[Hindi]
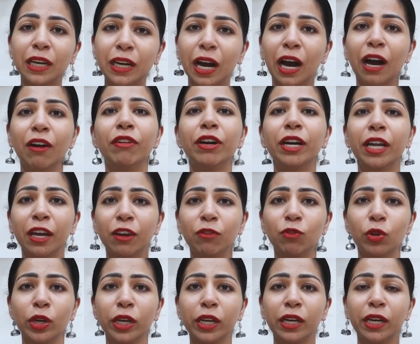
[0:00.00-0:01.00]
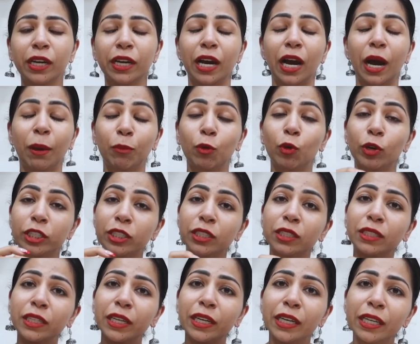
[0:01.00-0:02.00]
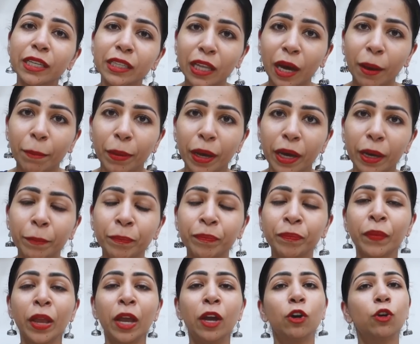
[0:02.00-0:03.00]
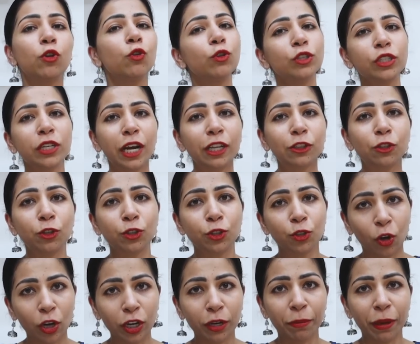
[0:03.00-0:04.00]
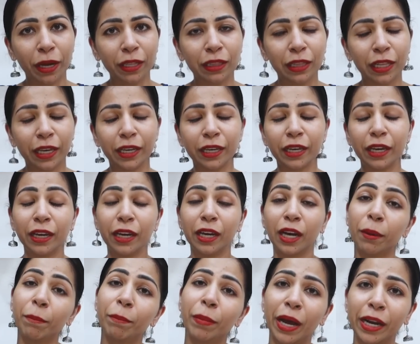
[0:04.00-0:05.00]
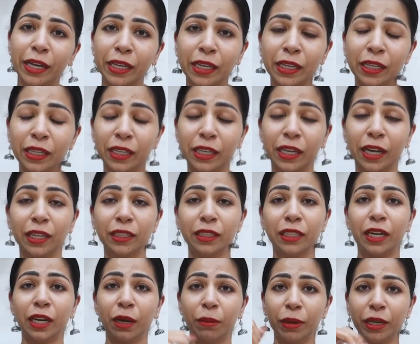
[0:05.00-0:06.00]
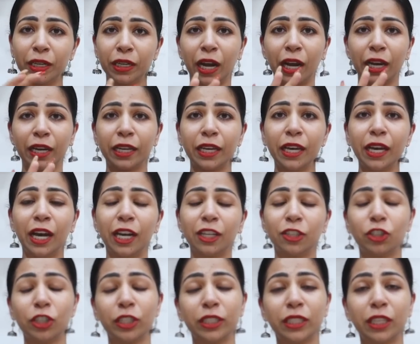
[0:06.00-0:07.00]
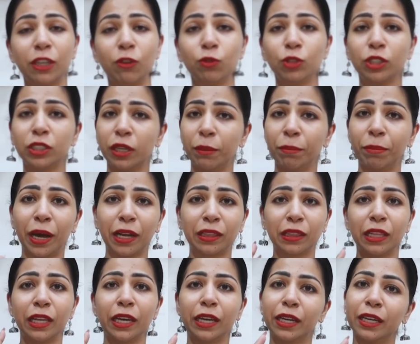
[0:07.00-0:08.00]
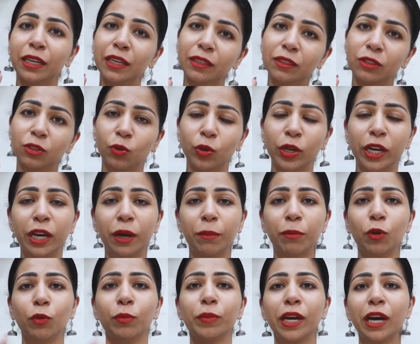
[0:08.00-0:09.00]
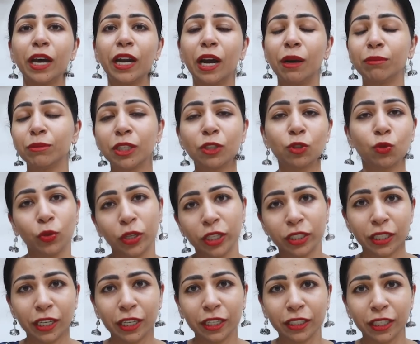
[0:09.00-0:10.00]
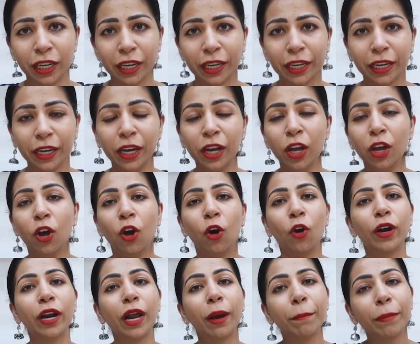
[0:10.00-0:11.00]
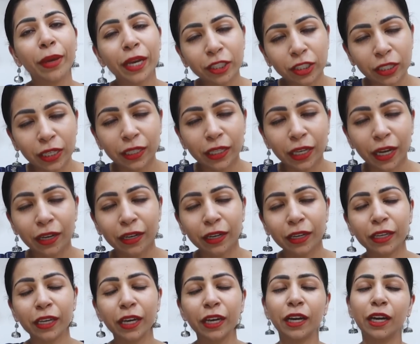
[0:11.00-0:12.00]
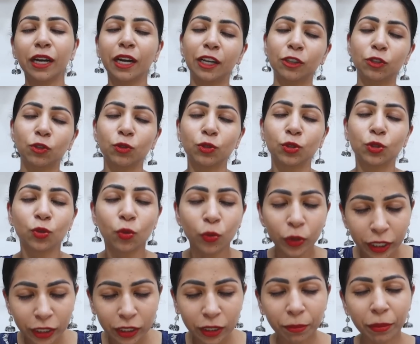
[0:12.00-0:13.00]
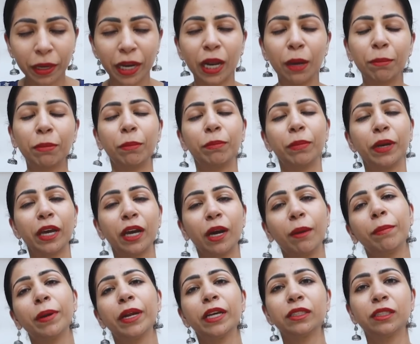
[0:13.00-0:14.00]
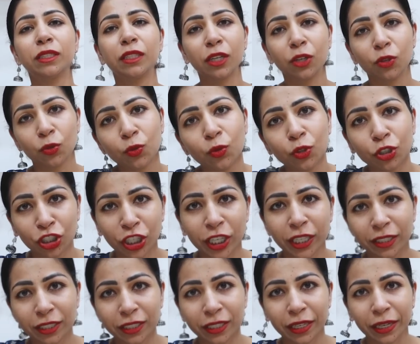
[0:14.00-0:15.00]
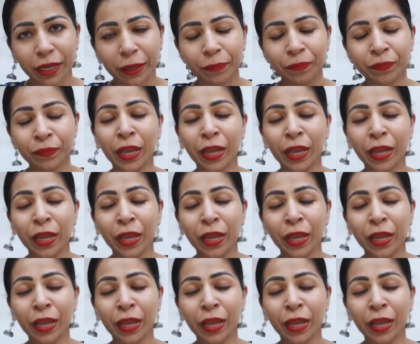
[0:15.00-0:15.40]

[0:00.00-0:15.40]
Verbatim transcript: थकावट है वो निकले आपको अच्छे से नींद आ पाए रोज़ रात को सॉल्ट बात लेंगे गर्म पानी के अंदर नमक डाल के अच्छे से उससे बात लेकर खुले कपड़ों में आराम से सोने चले जाएंगे और हमेशा ध्यान रखिएगा रात को सोने से पहले आप अपने कपड़े ज़रूर चेंज करें